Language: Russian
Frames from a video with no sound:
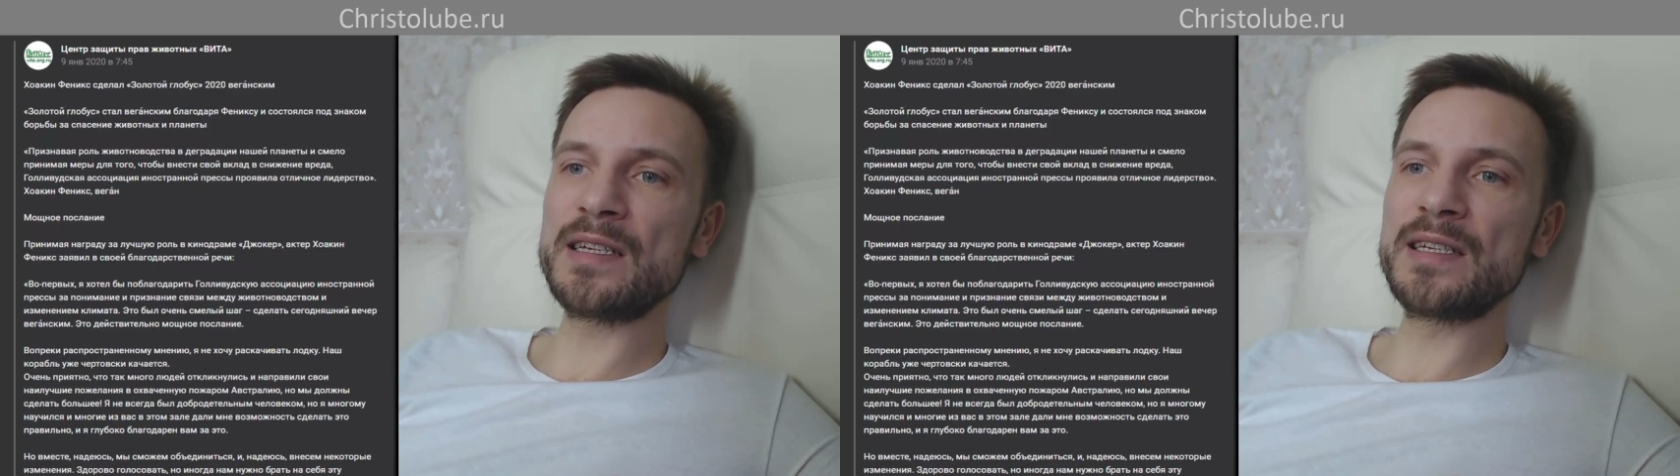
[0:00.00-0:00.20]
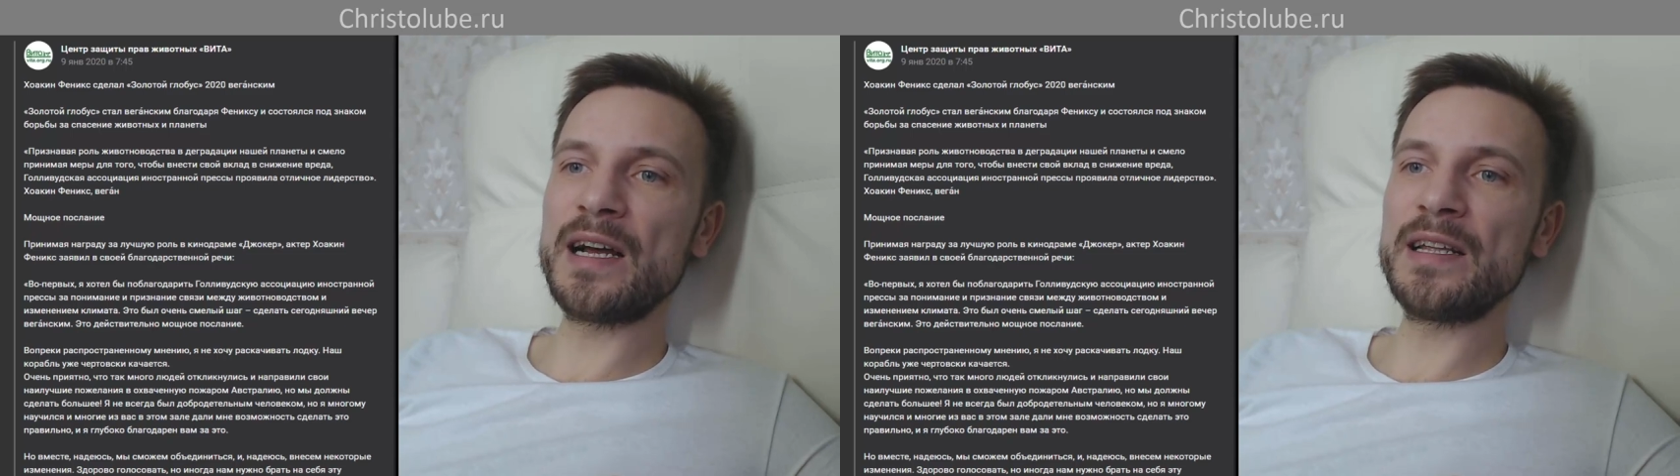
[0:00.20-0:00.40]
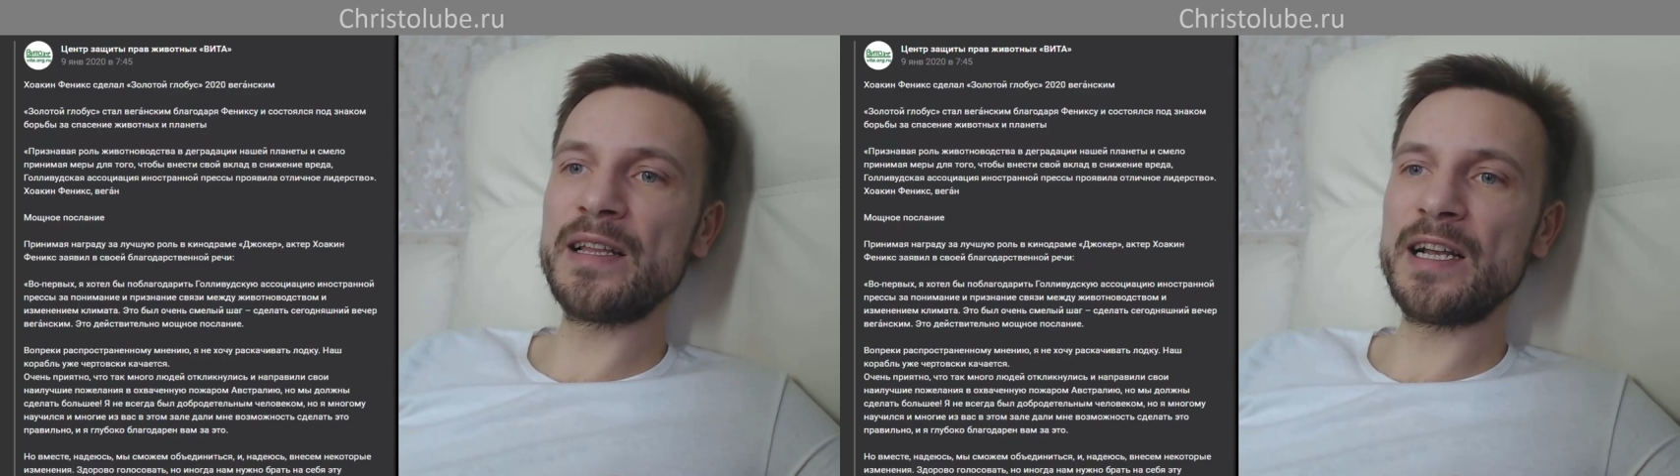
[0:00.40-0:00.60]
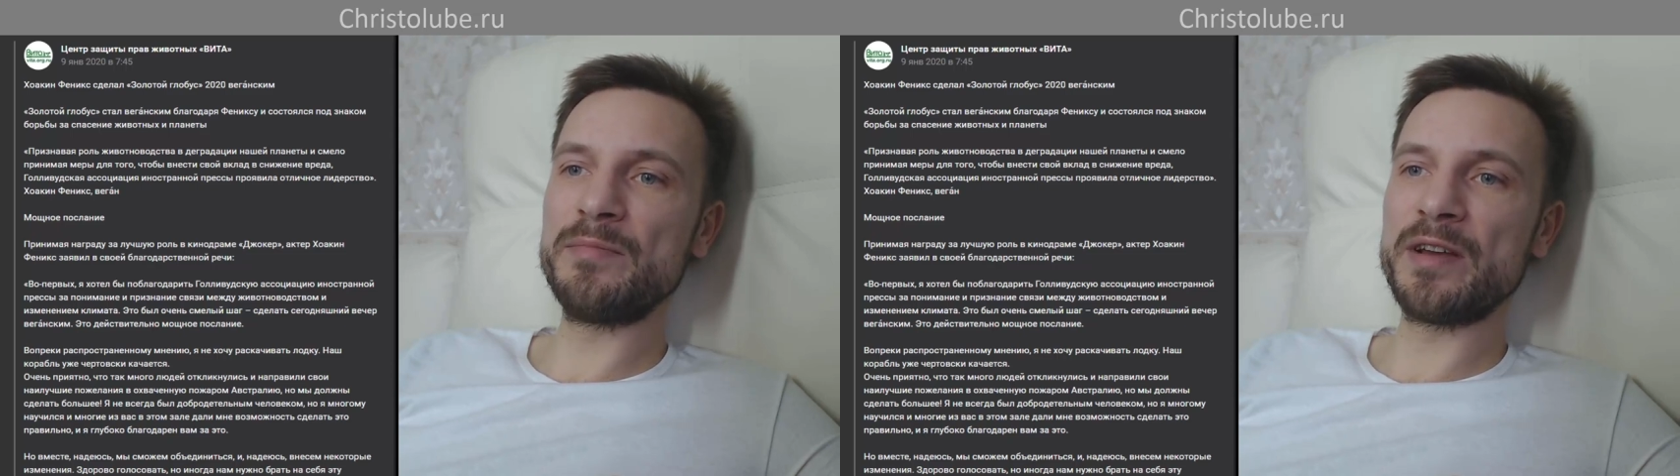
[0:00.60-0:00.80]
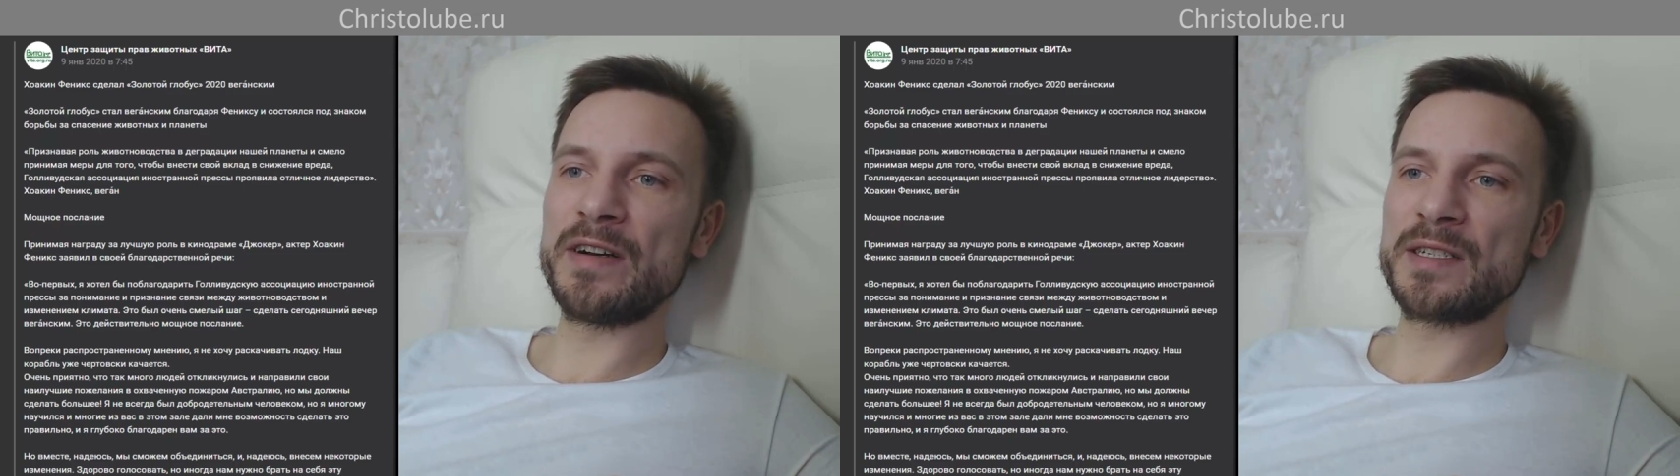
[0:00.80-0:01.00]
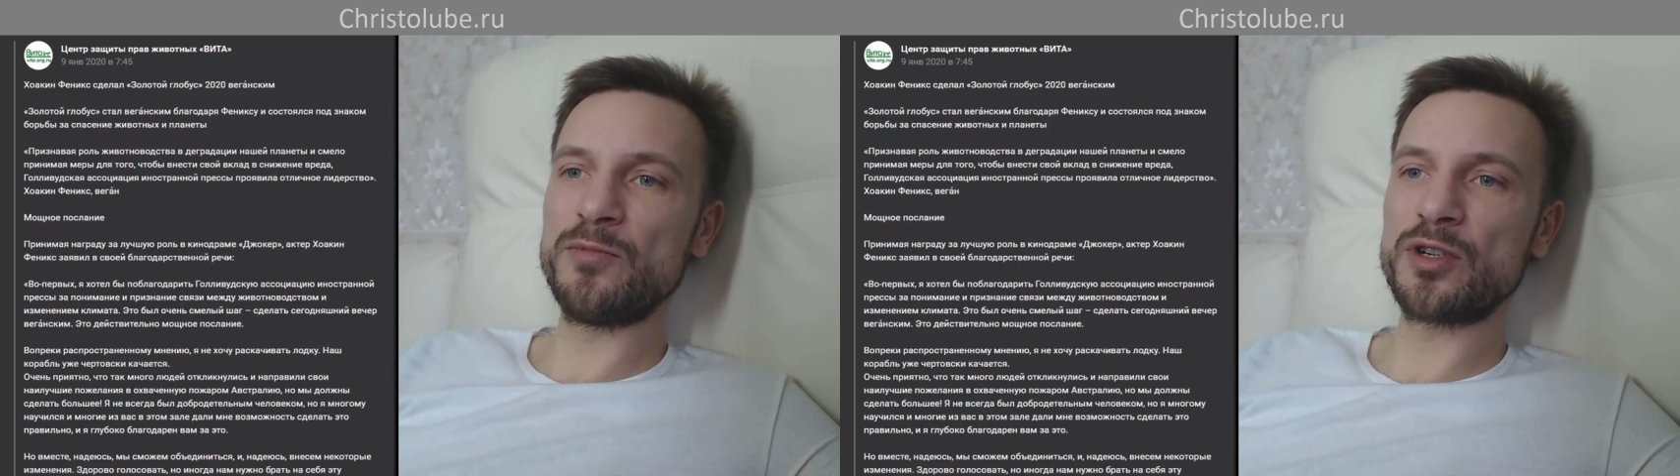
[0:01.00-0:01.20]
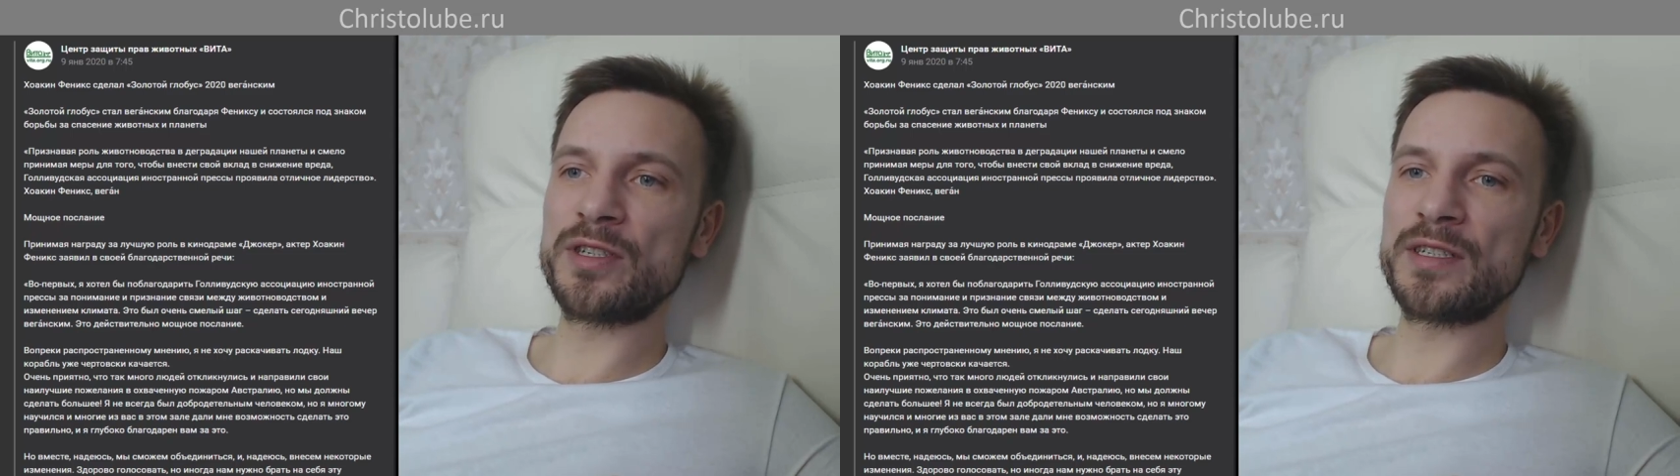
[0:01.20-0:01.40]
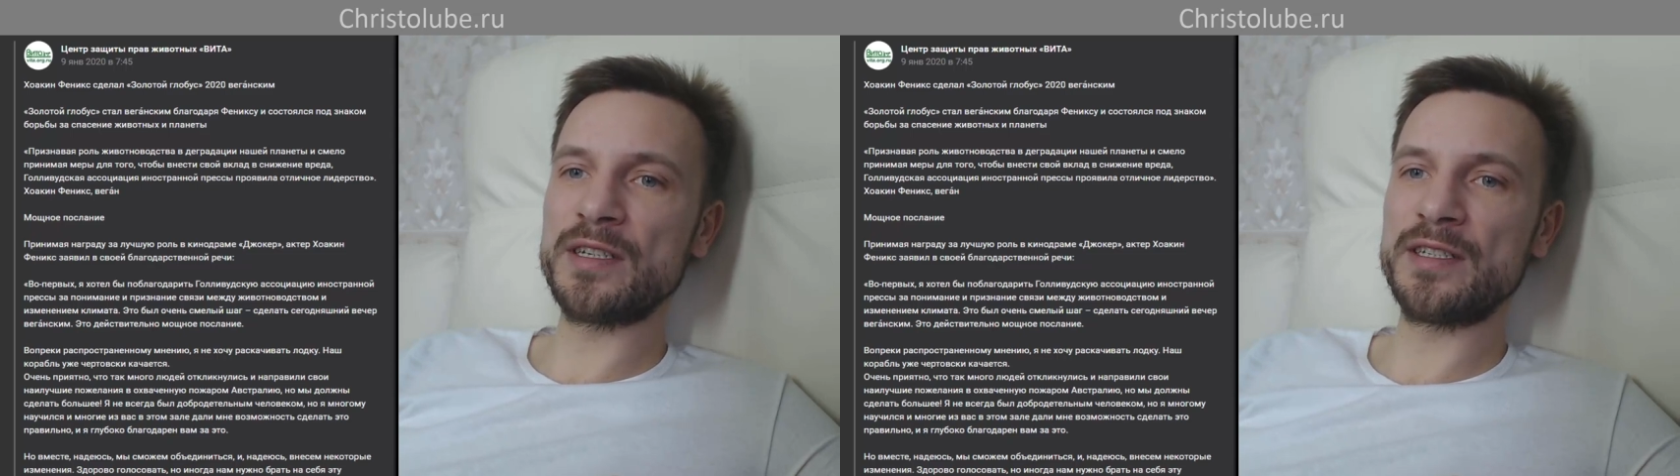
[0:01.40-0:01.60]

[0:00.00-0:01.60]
зале дали мне возможность